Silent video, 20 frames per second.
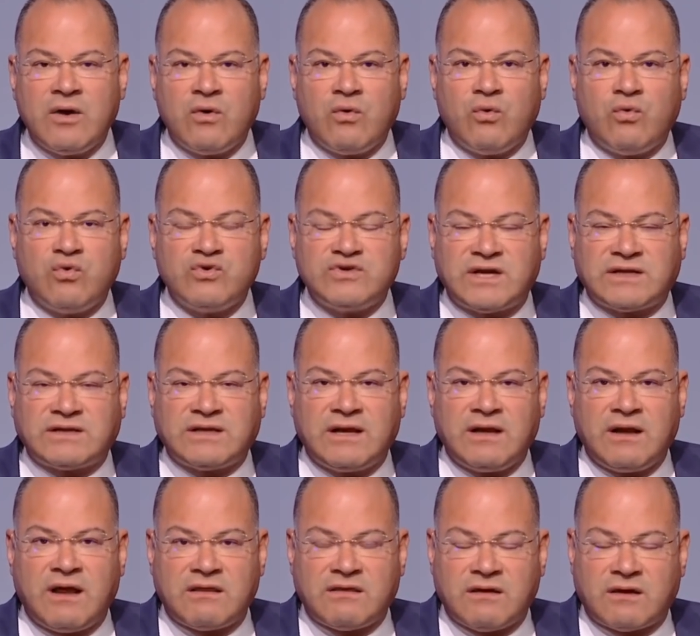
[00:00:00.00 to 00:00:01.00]
وزاره
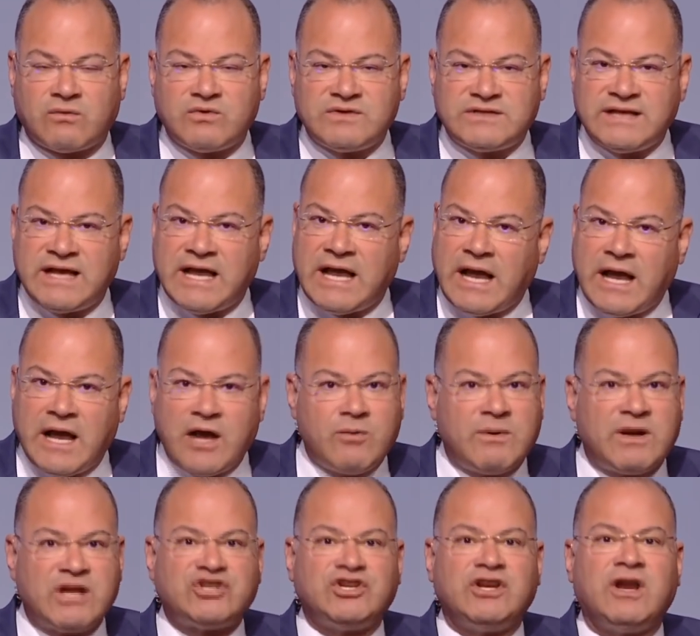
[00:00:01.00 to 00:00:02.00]
الاثار والسياحه قالوا
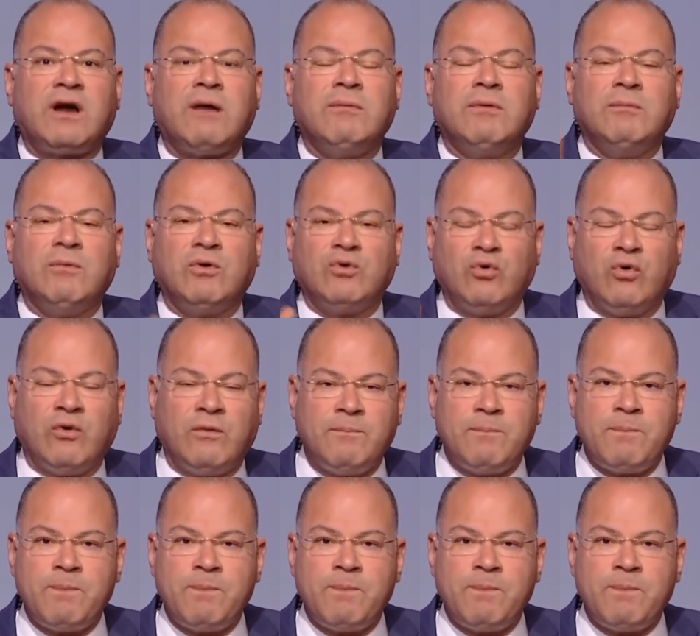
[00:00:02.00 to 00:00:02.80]
مالناش علاقه بالموضوع